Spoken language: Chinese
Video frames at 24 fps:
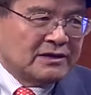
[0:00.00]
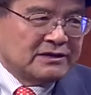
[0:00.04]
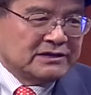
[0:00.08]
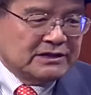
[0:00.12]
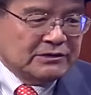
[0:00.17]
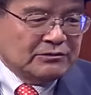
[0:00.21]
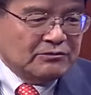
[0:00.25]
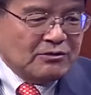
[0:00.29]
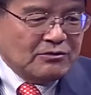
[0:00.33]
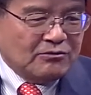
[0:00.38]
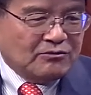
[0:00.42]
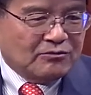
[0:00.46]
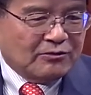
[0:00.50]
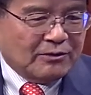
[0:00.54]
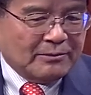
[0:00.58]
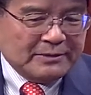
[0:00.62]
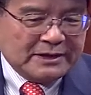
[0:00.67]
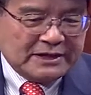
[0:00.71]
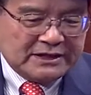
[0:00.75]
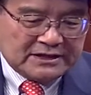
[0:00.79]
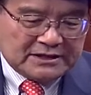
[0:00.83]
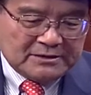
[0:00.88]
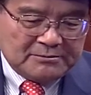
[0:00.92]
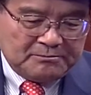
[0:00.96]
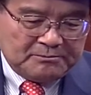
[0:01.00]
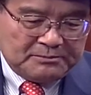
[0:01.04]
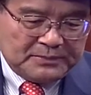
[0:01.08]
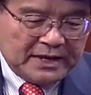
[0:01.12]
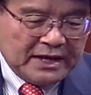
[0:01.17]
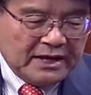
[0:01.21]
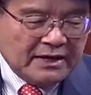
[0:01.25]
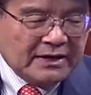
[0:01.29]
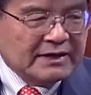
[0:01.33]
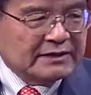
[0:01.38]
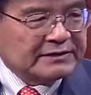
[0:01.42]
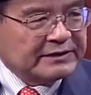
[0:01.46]
因为我们已经
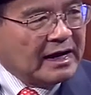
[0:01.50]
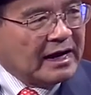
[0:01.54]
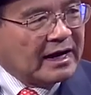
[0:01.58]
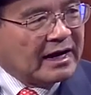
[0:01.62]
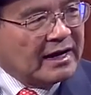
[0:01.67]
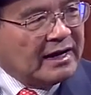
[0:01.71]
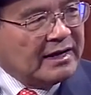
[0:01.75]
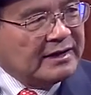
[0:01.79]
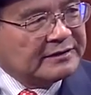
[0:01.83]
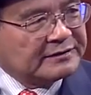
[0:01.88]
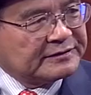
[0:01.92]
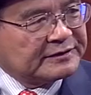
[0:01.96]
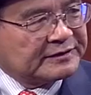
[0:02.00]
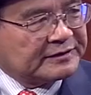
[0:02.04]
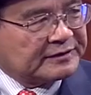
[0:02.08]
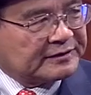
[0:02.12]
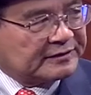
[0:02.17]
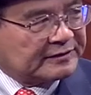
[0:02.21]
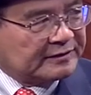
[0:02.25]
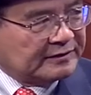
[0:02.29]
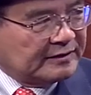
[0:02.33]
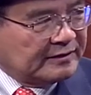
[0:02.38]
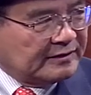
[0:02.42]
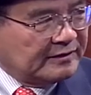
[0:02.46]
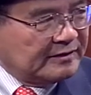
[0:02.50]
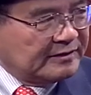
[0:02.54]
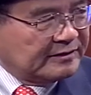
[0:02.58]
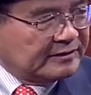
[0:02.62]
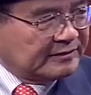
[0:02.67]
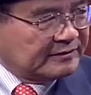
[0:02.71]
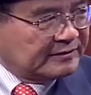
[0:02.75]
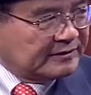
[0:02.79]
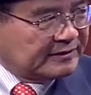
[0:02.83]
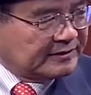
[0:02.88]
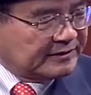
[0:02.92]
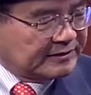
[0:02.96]
编了大概十
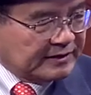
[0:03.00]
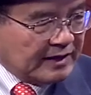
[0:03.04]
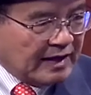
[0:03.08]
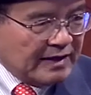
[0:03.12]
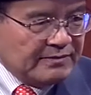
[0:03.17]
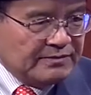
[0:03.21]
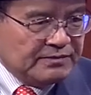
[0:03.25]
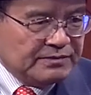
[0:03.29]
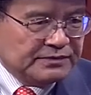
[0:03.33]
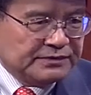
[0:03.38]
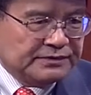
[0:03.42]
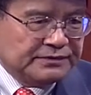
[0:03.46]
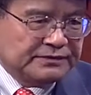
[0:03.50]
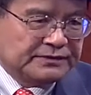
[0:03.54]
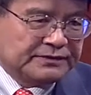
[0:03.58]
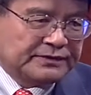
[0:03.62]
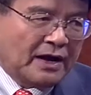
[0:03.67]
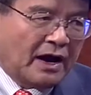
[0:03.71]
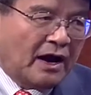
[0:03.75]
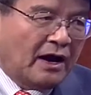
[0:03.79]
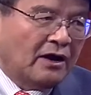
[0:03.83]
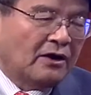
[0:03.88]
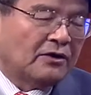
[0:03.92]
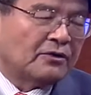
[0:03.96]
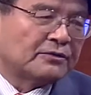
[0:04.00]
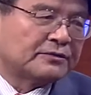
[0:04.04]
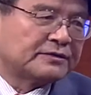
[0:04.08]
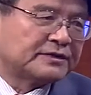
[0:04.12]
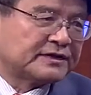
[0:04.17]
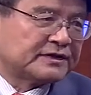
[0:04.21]
三套、